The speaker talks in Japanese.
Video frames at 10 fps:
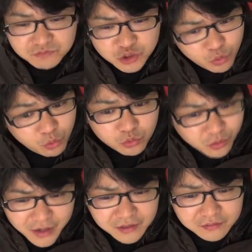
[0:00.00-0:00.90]
超
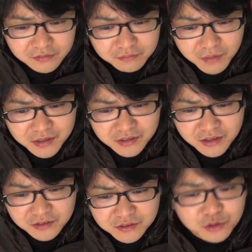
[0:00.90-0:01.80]
怖い
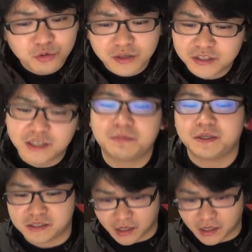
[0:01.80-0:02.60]
マニアック動画 ティーブイ さ